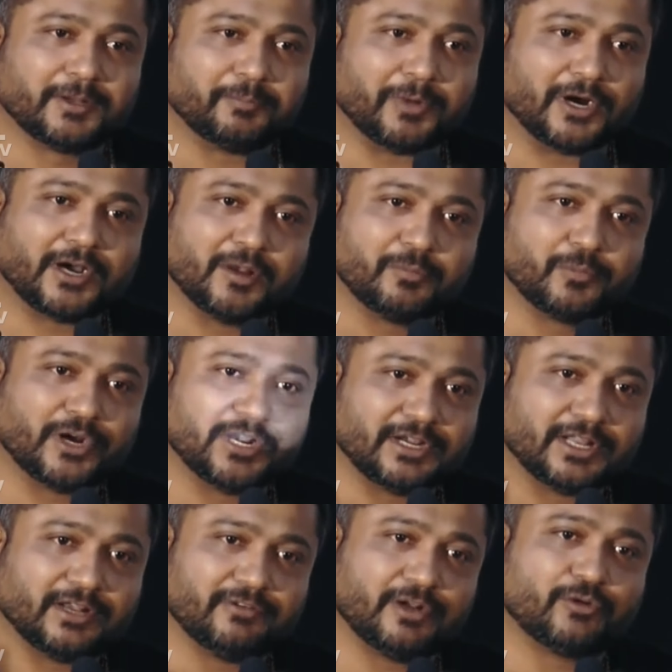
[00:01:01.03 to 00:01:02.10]
மக்கள் முன்னாடி
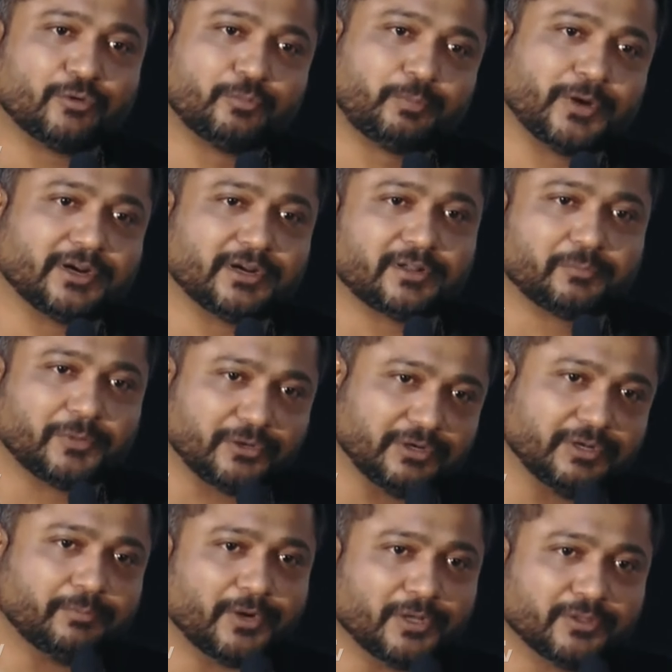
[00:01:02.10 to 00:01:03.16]
டெலிவரி கொடுப்பாருன்றது மட்டும்
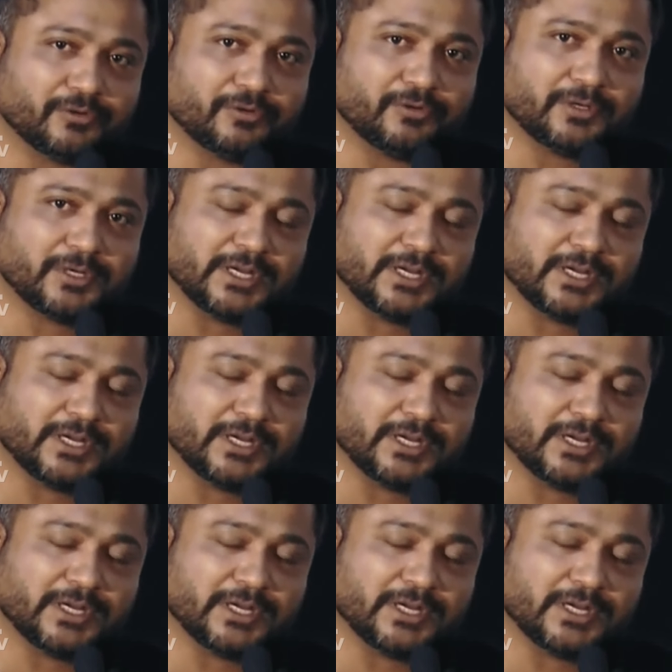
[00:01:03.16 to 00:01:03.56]
நீ பார்த்துக்கோ